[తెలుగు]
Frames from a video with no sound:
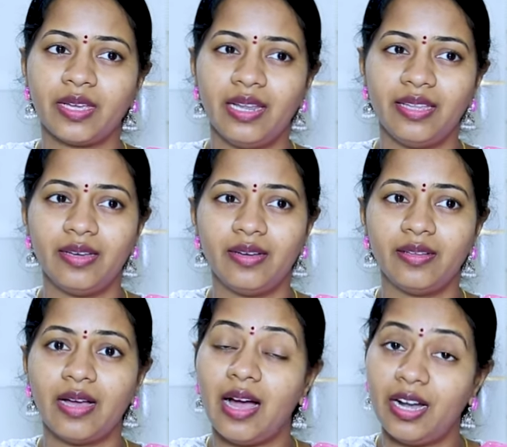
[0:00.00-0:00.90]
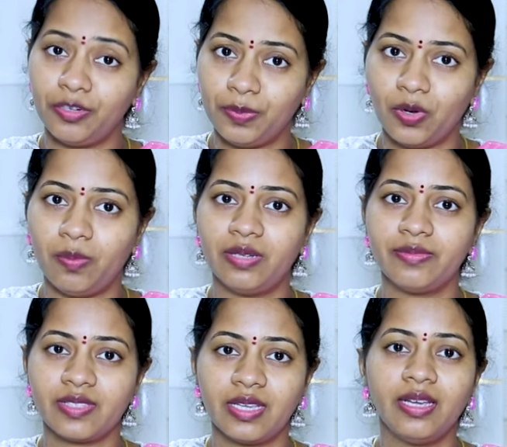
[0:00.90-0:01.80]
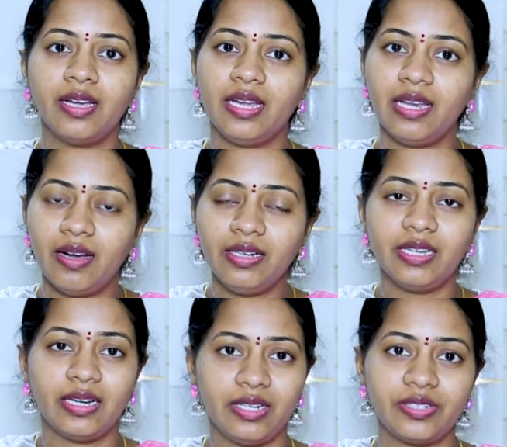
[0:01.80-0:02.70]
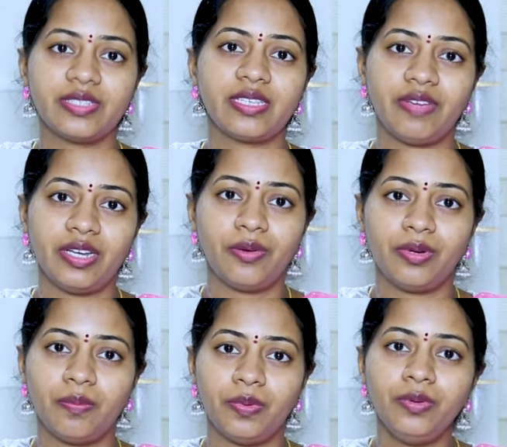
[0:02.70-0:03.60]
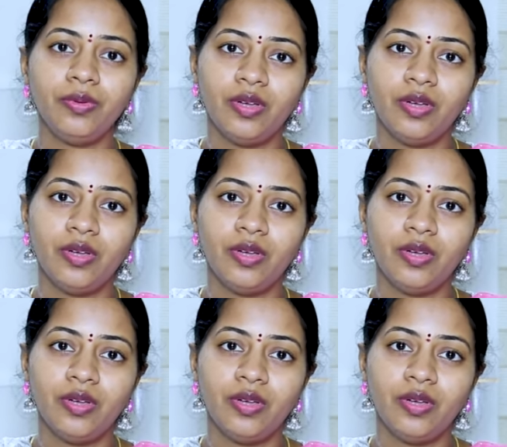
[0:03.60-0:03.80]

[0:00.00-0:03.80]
లేదా హార్ట్ ప్రాబ్లమ్స్ ఇలాంటి కండిషన్స్ ఏవైనా ఉన్నప్పుడు